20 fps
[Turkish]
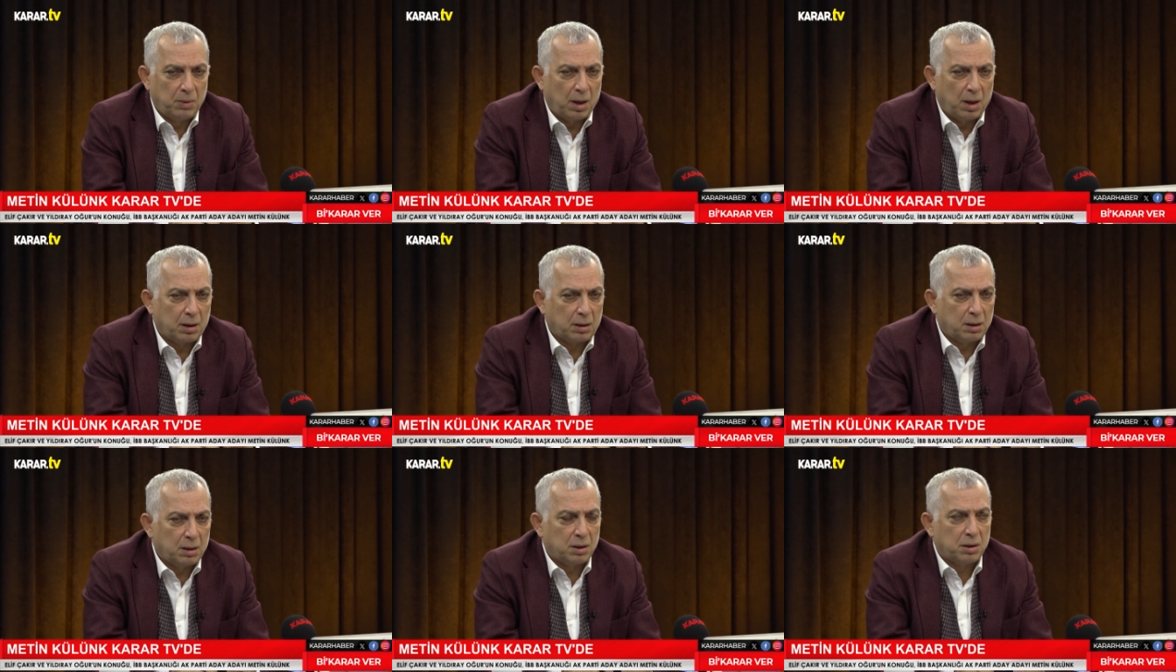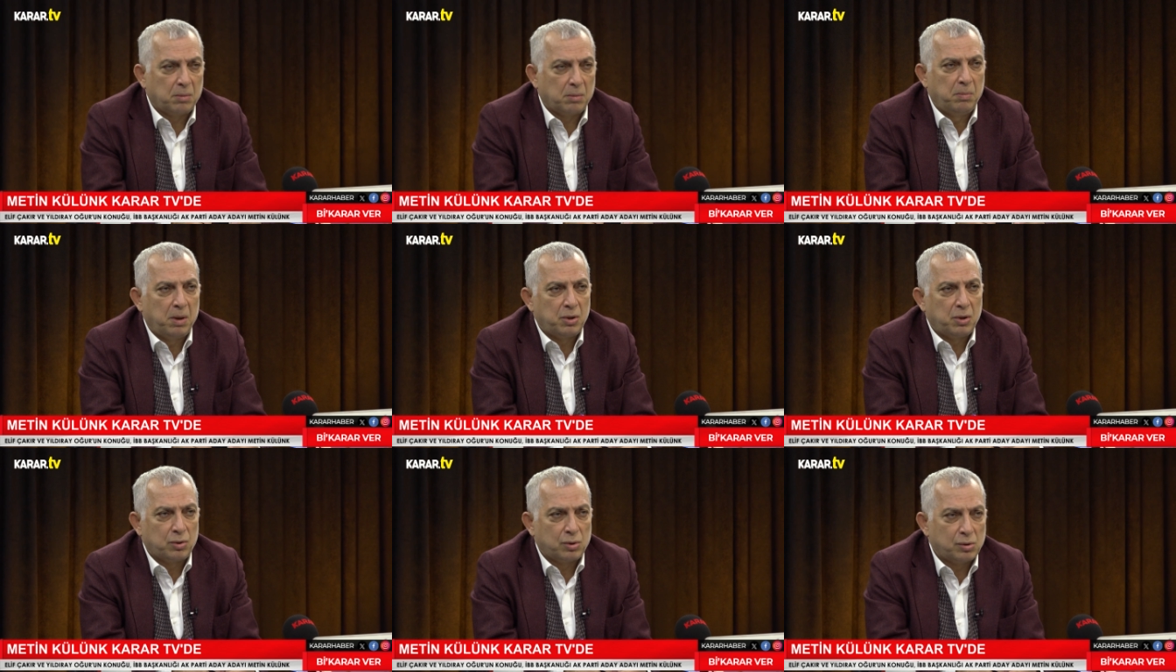Yaklaşık
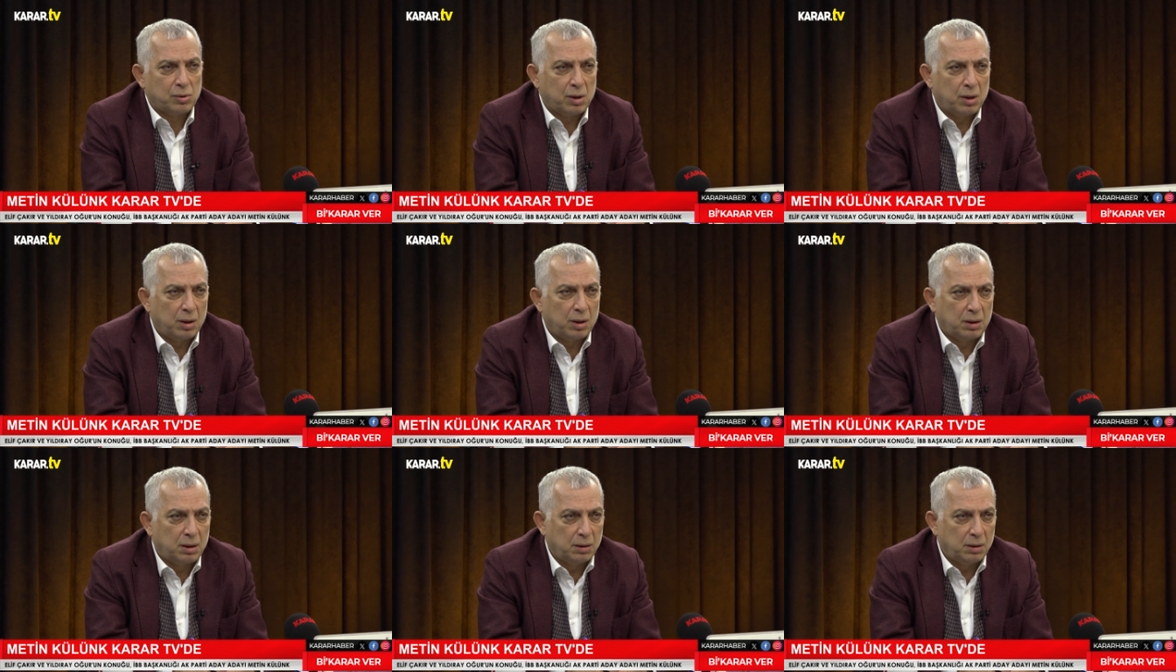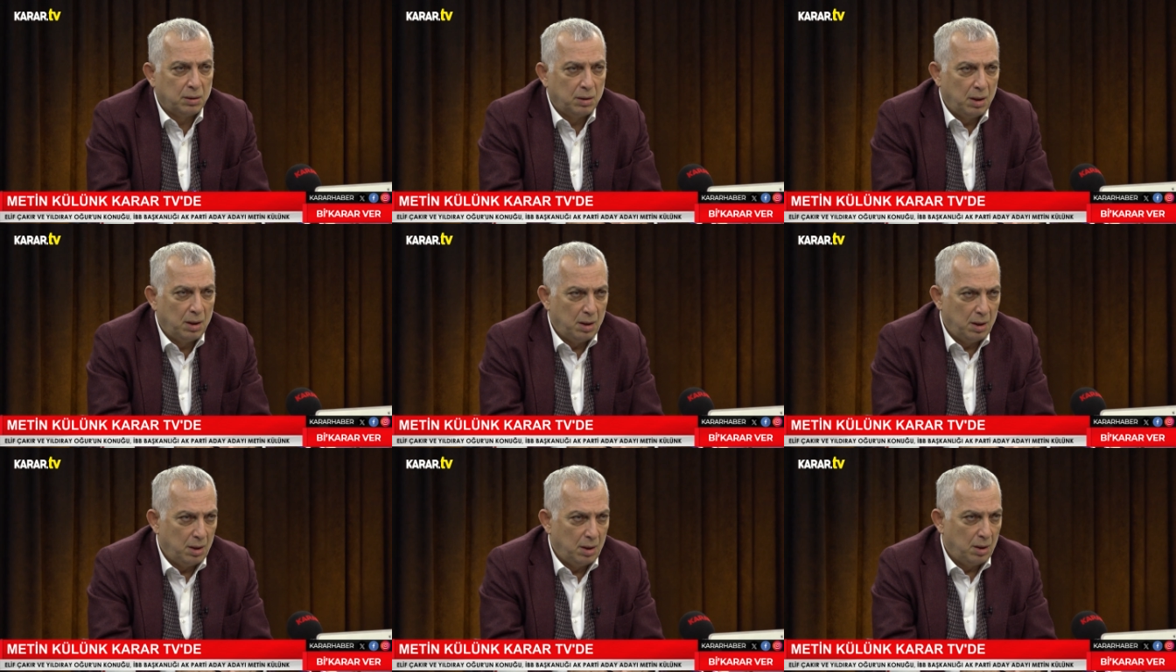500'e yakın
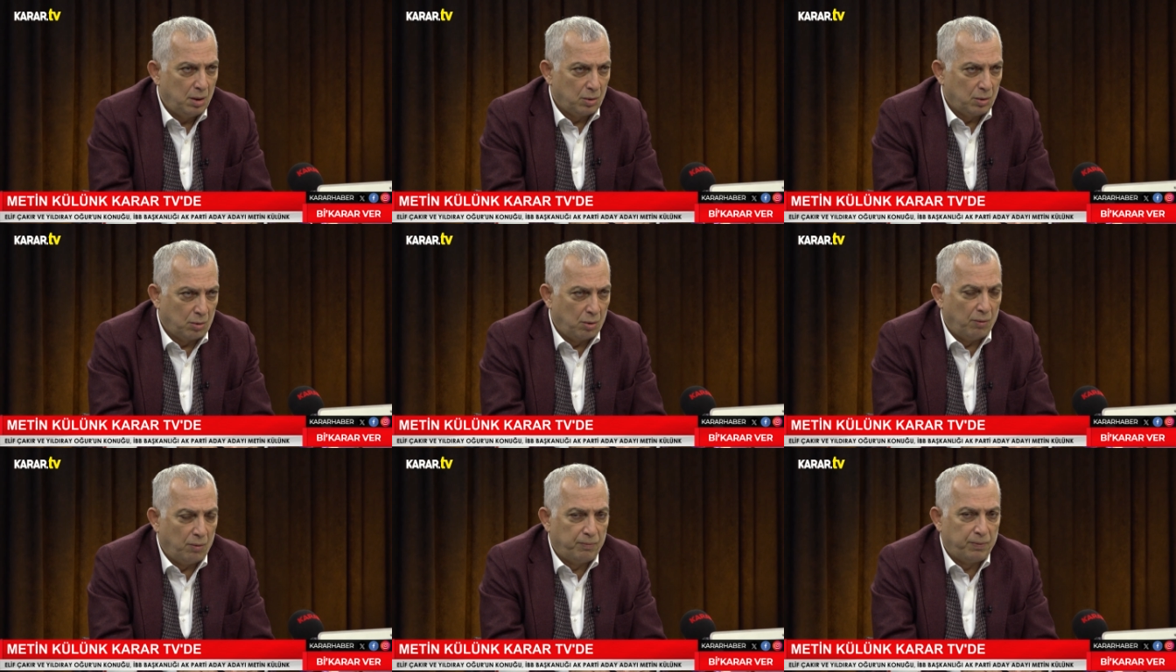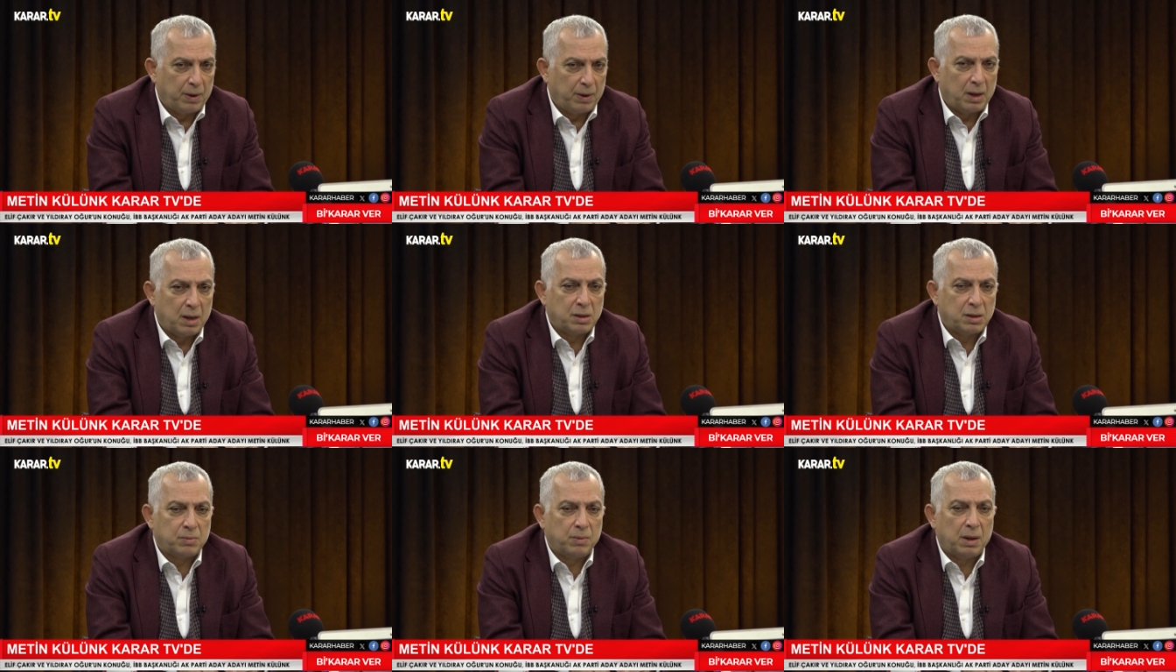
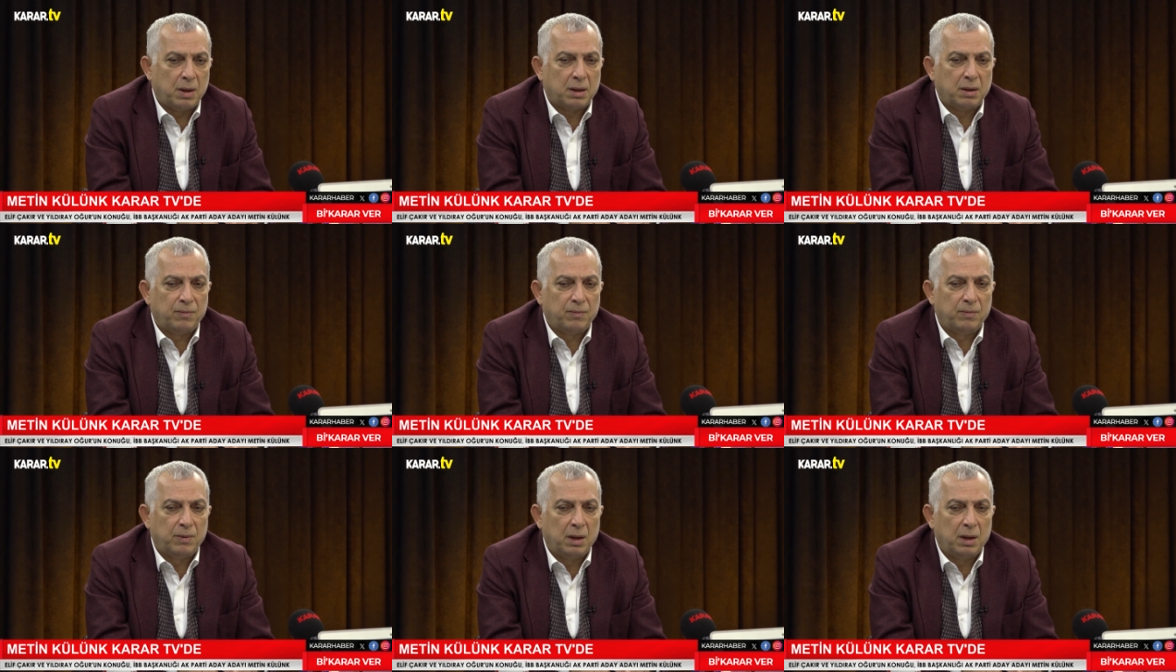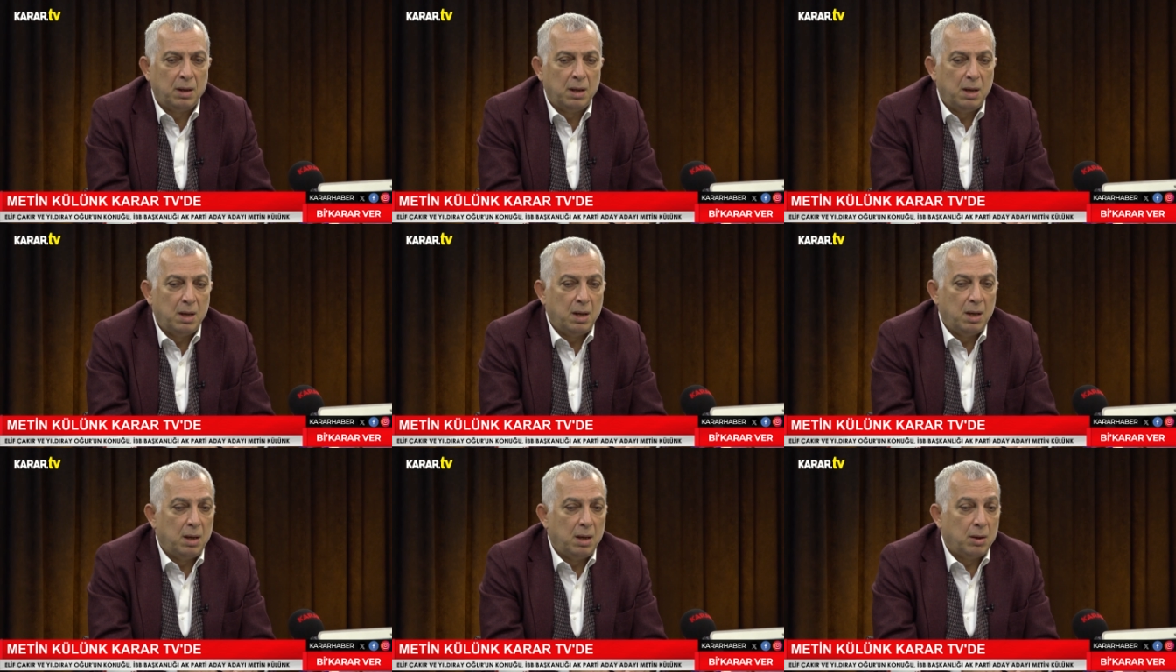konferans verdim ve
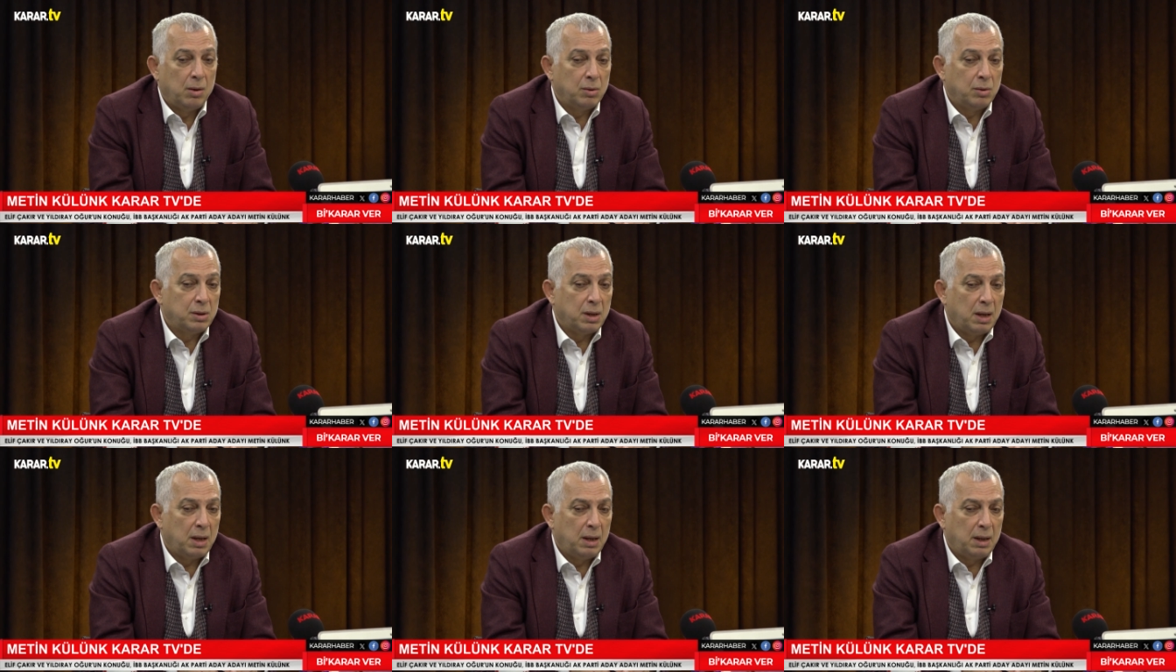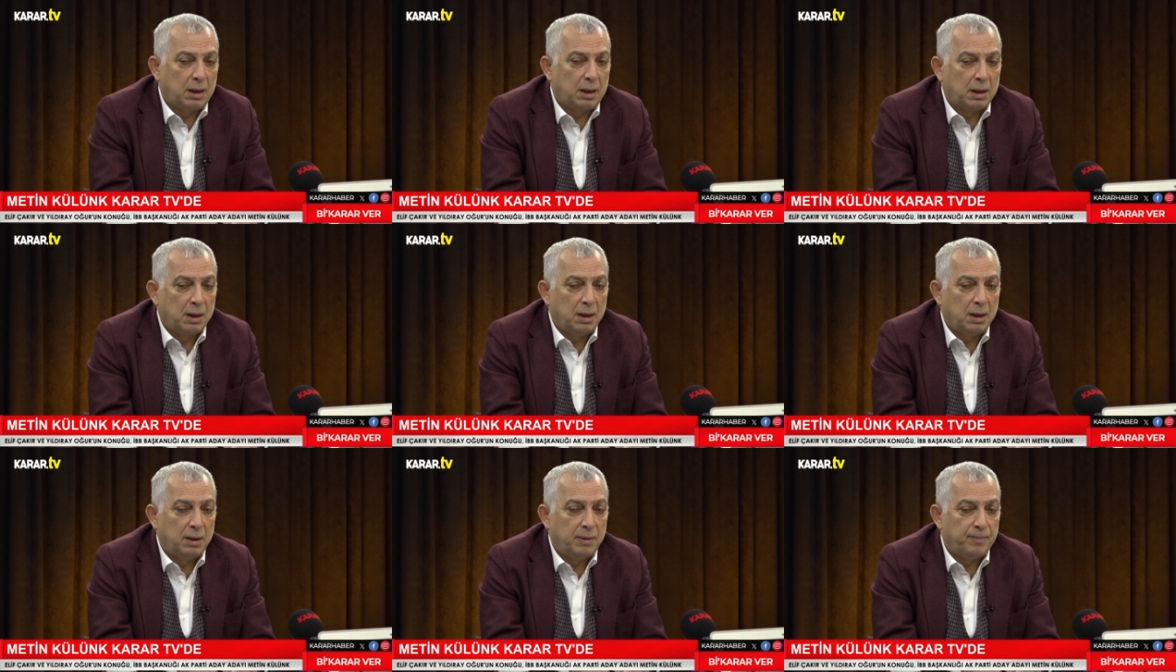
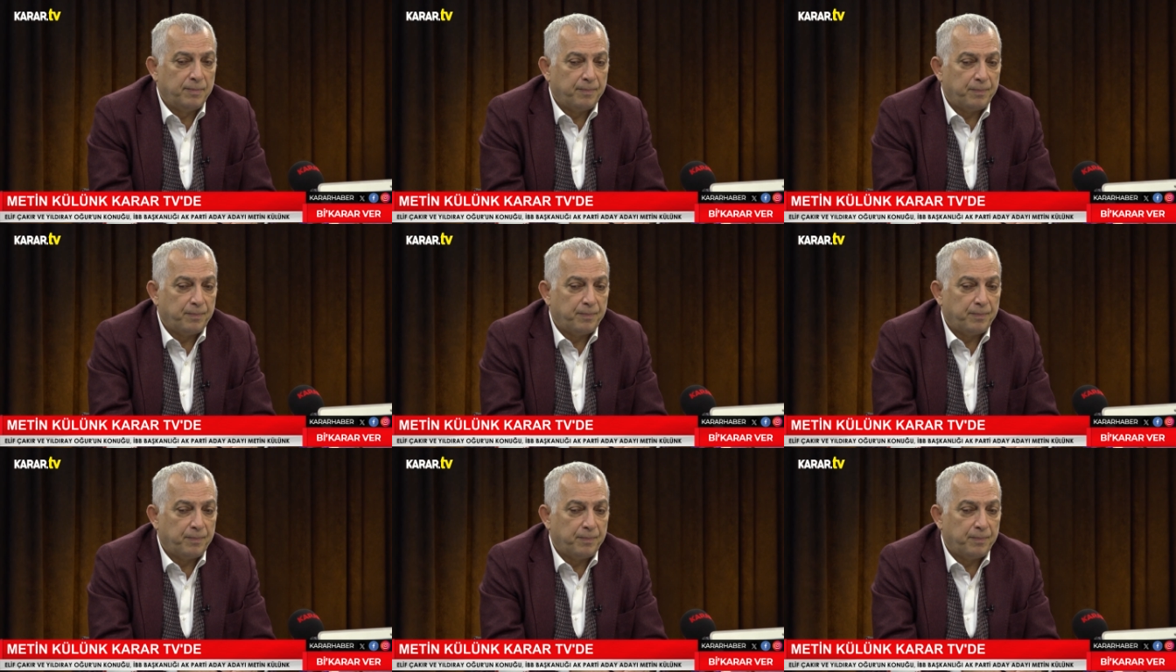özellikle